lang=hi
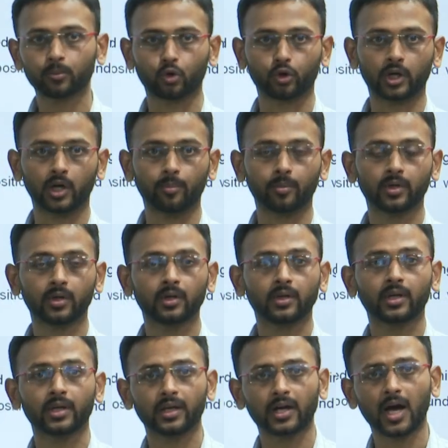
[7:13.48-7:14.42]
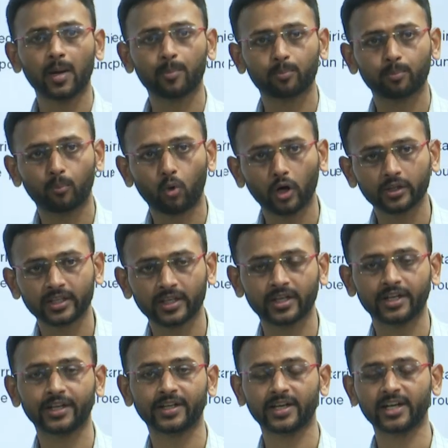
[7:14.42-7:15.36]
प्रोग्राम आप बहुत ही
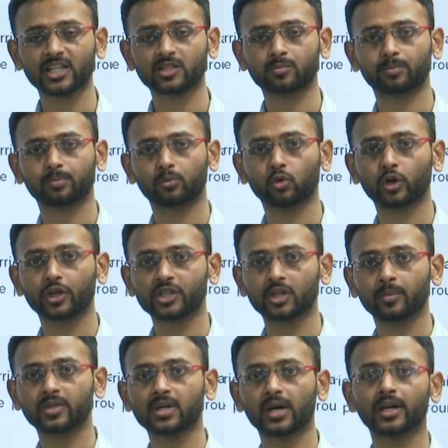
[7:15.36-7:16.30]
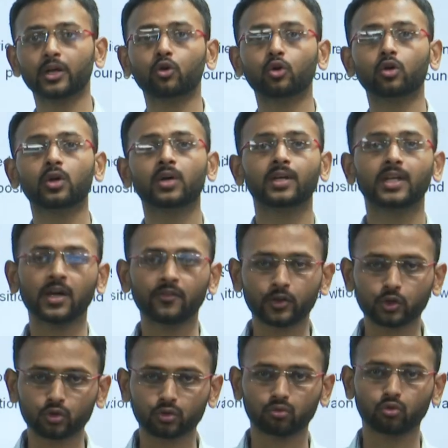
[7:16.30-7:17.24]
ज़्यादा डिटेल एक्सप्लोरेशन में जा रहे हो या
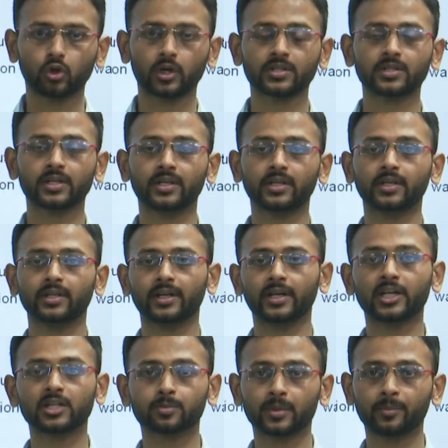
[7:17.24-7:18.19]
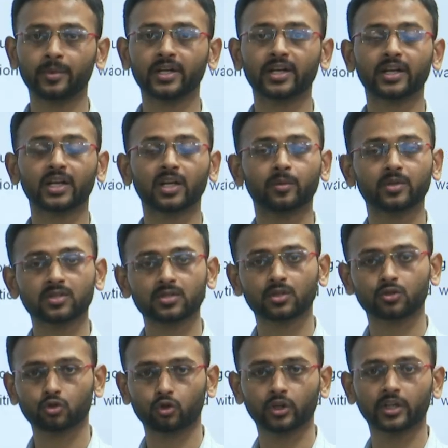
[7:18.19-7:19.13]
फिर थोड़ा सा ही एक्सपेरिमेंट करके
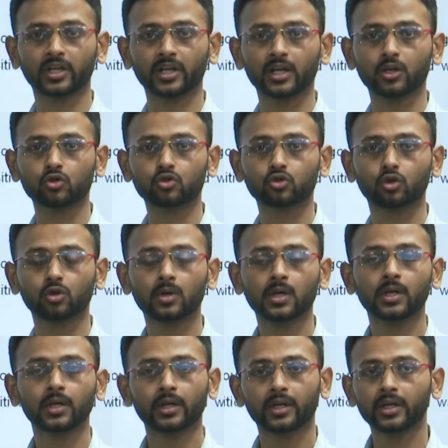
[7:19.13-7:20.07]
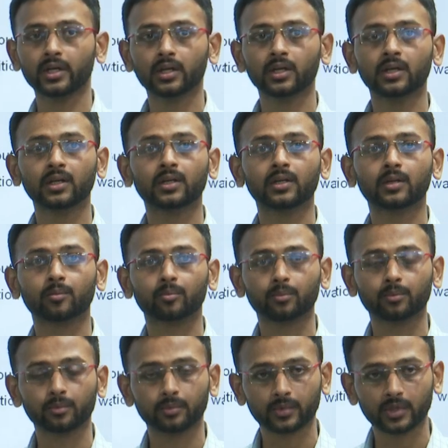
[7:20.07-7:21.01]
बस छोड़ देना है उसको ठीक
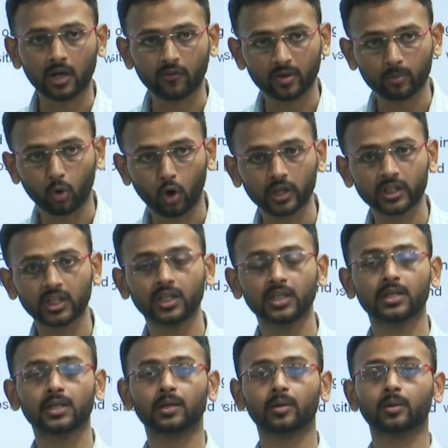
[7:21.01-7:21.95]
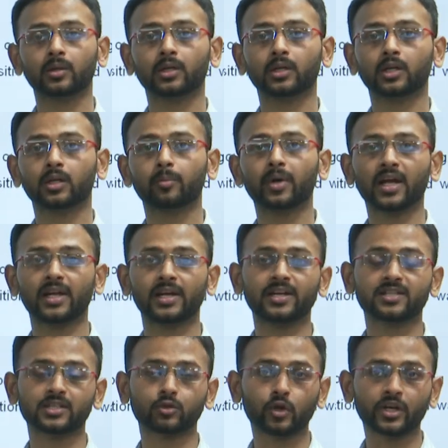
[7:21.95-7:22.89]
या फिर बहुत ही बड़ा
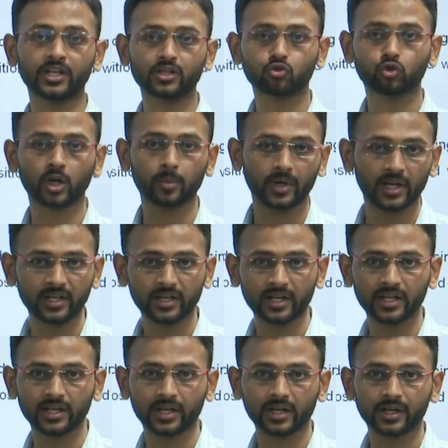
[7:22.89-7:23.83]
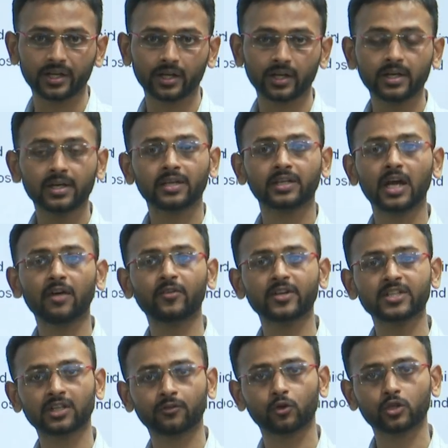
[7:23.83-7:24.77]
लेट से ट्वेंटी स्टोरी बिल्डिंग खड़ी करनी है या
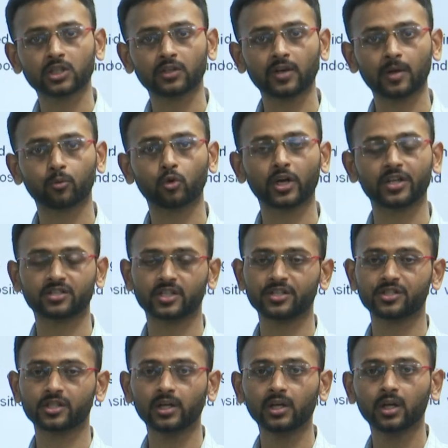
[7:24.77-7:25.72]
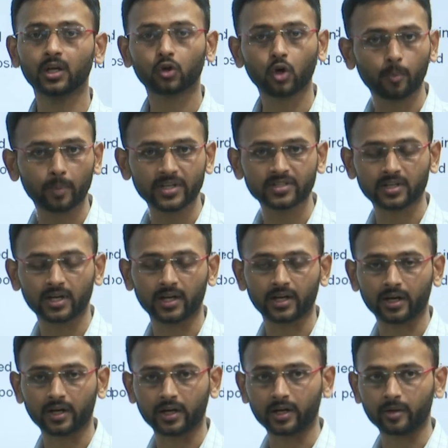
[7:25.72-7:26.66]
फिर सिर्फ और सिर्फ आपको रेजिडेंशियल कॉम्प्लेक्स
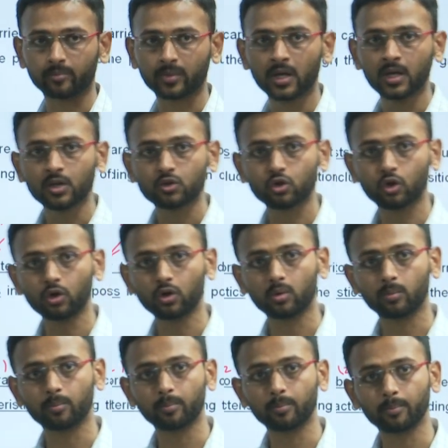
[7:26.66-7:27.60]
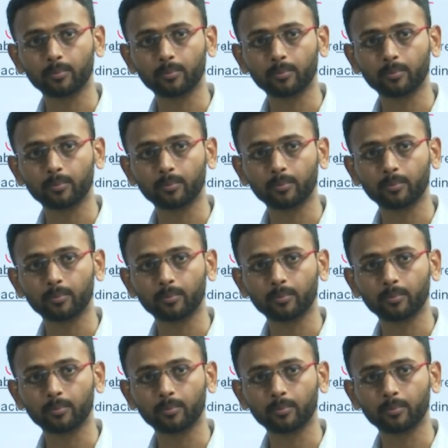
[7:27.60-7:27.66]
खड़ा करना है सो so,